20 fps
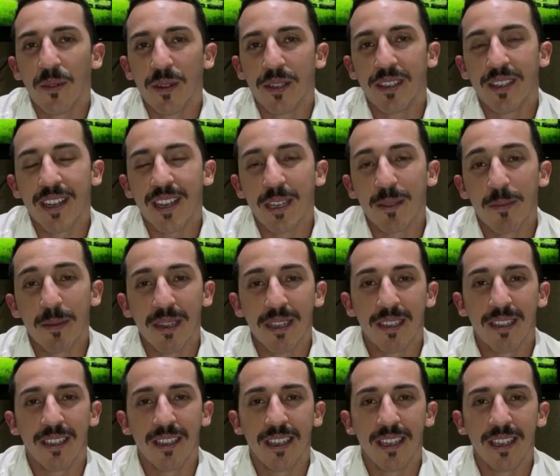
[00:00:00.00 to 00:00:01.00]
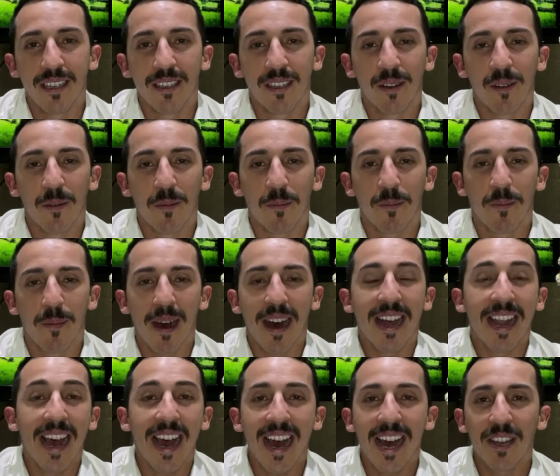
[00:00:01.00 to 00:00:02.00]
Vocês precisam
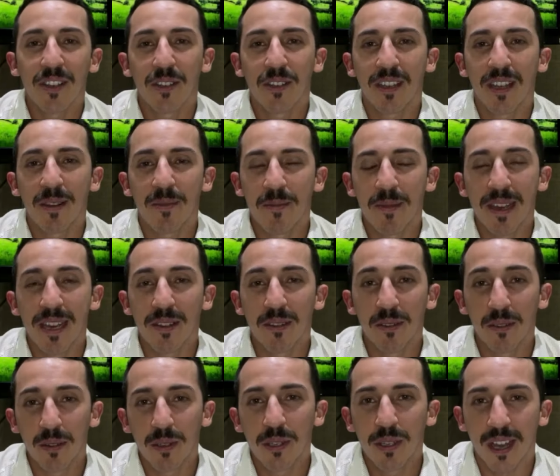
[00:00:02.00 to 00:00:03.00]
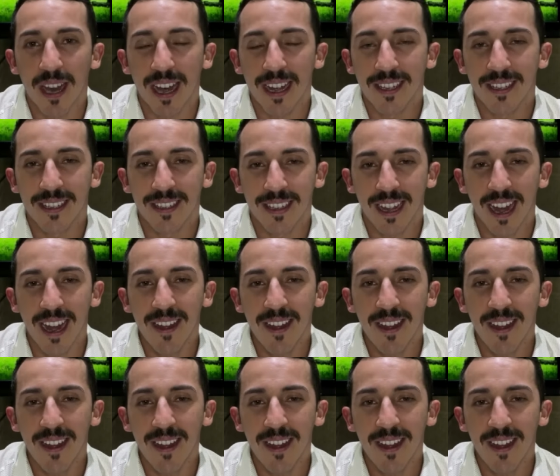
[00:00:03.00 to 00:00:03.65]
parar de ter medo dos chás,